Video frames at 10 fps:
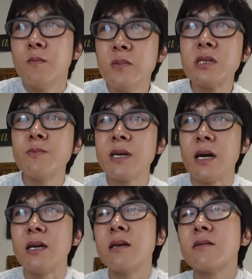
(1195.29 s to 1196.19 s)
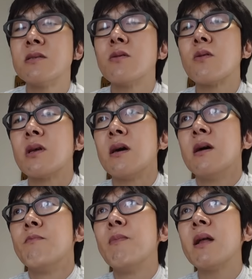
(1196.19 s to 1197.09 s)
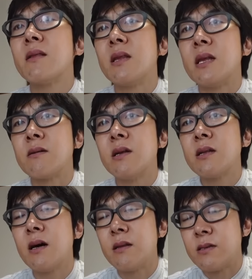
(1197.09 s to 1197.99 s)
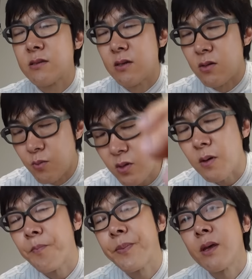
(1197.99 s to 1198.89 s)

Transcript: 娘が入り口のところで待っててくれたんですけども、